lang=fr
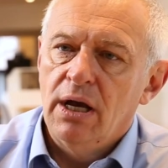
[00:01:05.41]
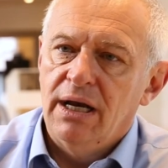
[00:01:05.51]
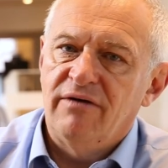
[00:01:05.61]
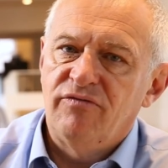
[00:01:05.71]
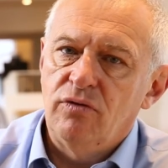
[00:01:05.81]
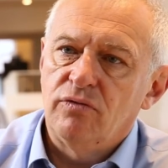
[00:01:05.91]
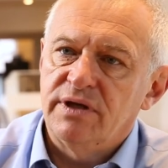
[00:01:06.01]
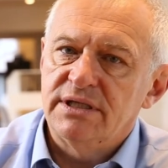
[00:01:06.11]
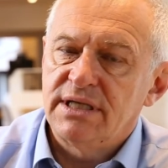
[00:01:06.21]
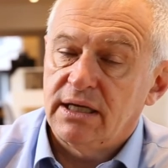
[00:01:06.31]
la
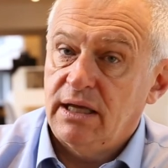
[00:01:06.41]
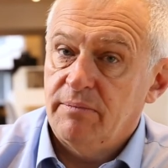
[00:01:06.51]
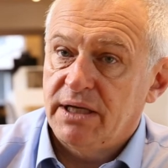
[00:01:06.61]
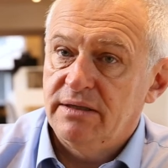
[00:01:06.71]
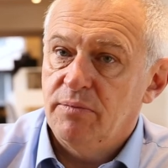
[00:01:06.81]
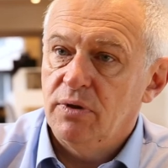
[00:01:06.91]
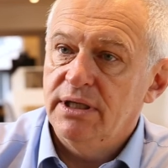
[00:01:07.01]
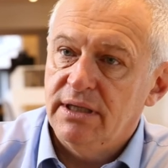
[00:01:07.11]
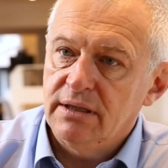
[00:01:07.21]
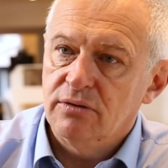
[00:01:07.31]
volonté de certains partis
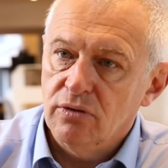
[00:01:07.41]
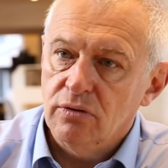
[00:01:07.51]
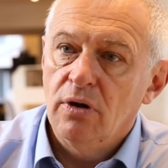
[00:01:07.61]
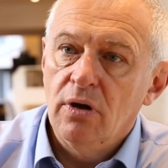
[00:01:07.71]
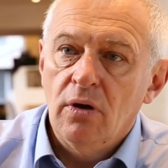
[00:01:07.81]
politiques de